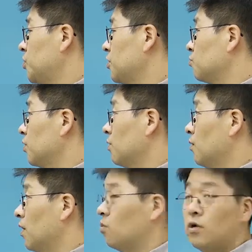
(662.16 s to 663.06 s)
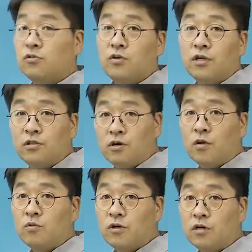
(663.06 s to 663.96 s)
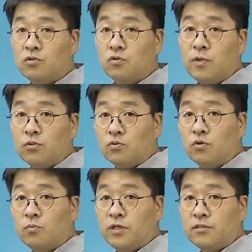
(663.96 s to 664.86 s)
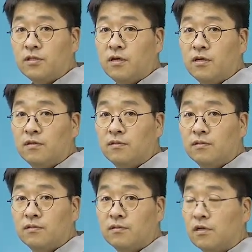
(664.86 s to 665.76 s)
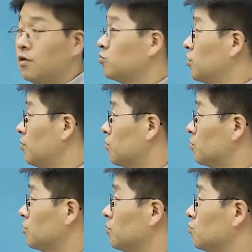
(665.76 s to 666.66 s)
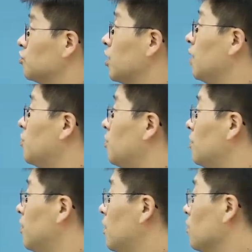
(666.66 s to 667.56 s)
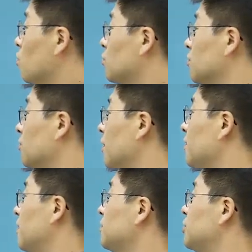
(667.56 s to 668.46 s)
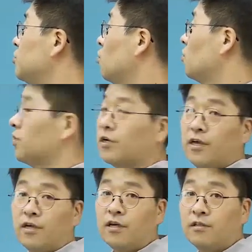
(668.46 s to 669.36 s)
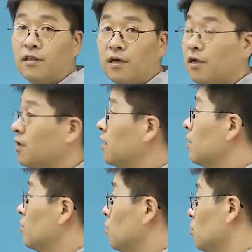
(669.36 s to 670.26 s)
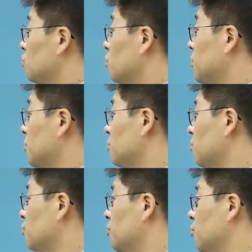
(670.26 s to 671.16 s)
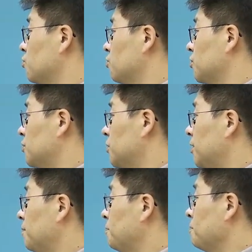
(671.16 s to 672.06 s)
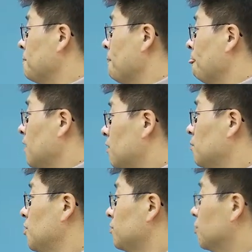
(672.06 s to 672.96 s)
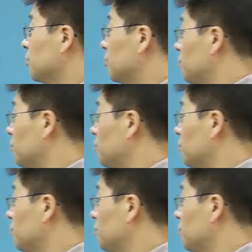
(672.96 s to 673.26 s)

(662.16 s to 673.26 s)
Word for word: 피자 수량과 콜라 수량이 늘어나면 늘어날수록 만족도가 높아진다. 그게 무차별 곡선, 무차별 곡선에 대한 지도 뭐 이렇게 얘기하는데 이런 소비자 선호를 보여주고 있습니다. 그러면 여기서